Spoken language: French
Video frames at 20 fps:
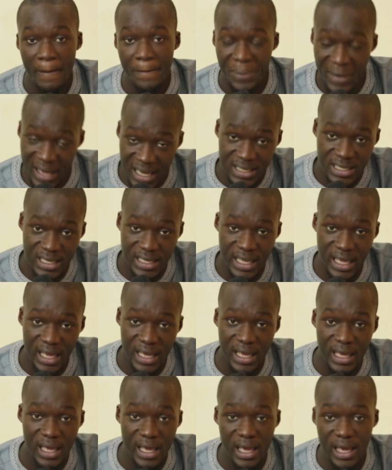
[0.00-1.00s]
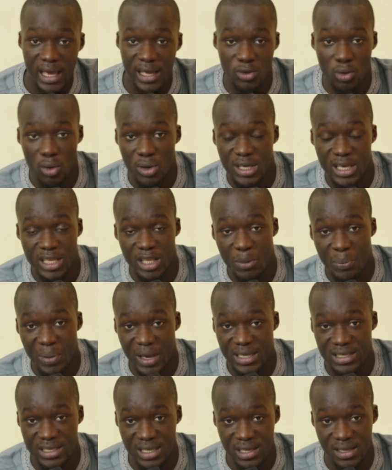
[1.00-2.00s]
présidés et donc qui ne
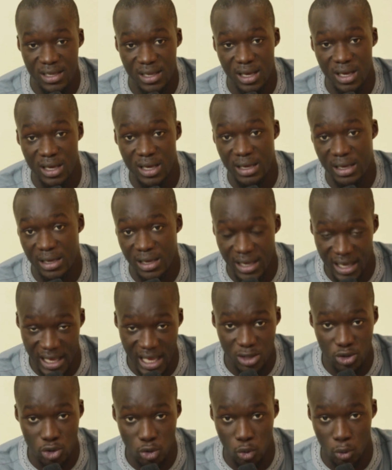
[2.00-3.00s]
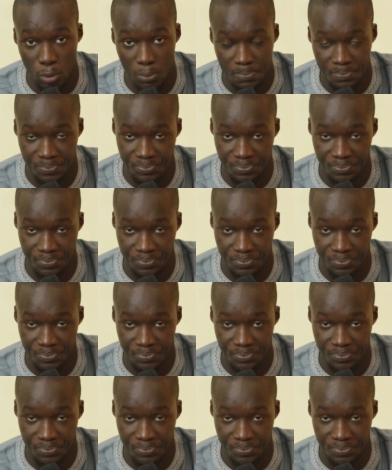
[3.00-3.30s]
président euh, rien du tout.